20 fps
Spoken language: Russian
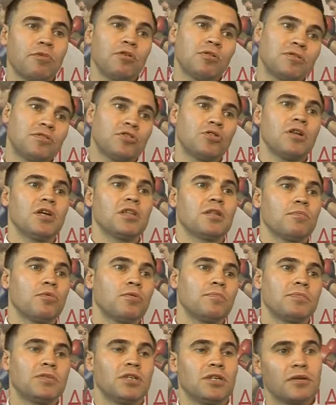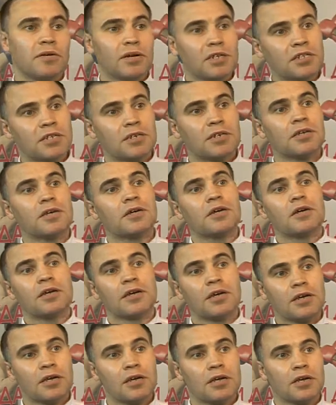вот все лето будем тренироваться
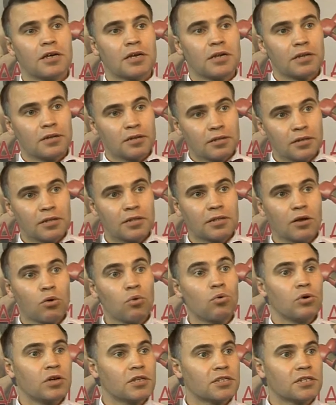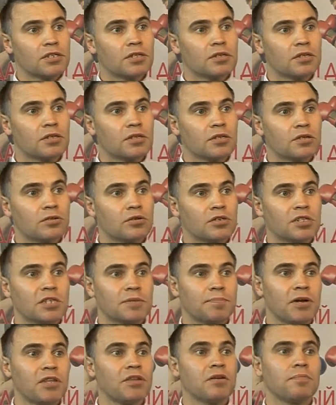э, на улице то есть
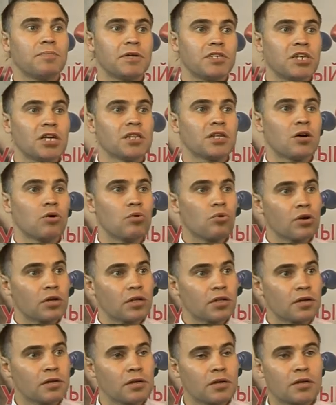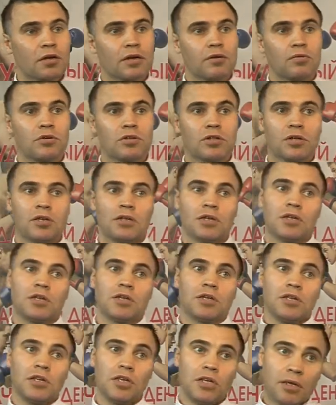на спортивных площадках города. Вот.
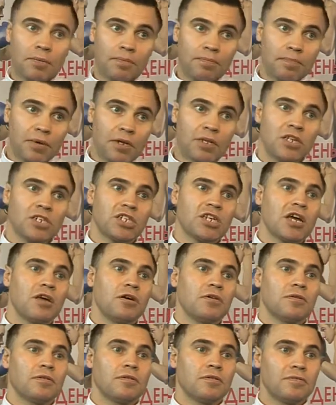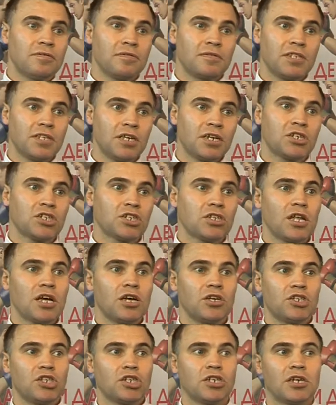И приглашаю всех
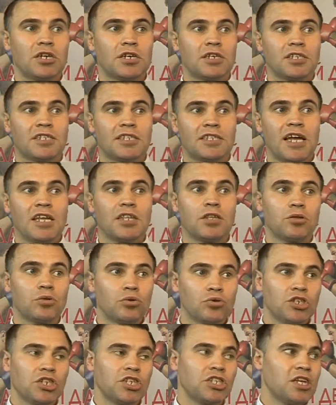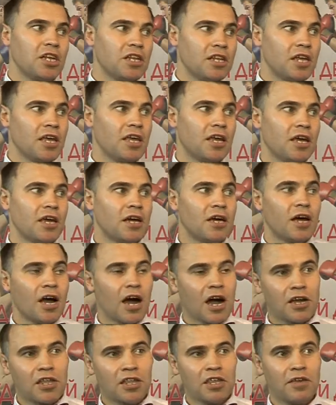желающих стать лучше, сильнее,
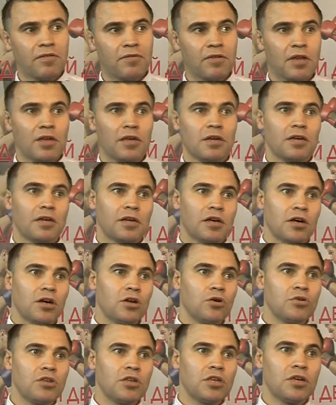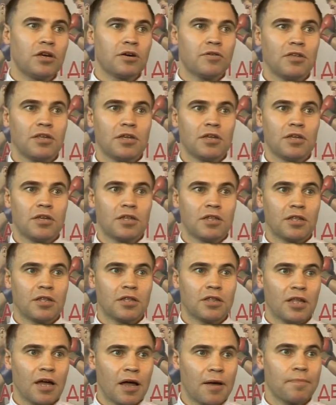активнее, эрудированнее,
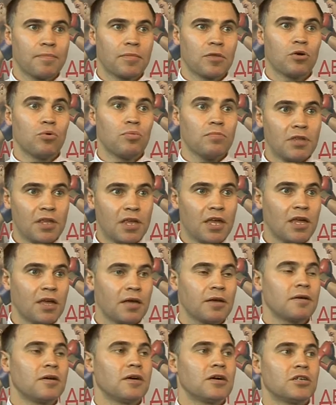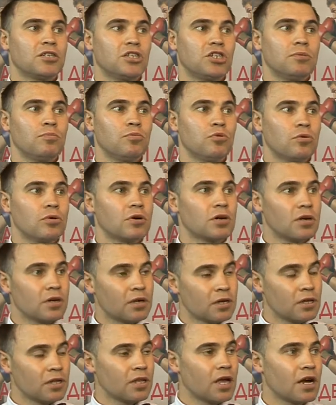да, умнее, к чему
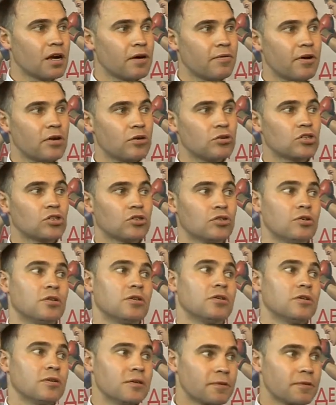я говорю, что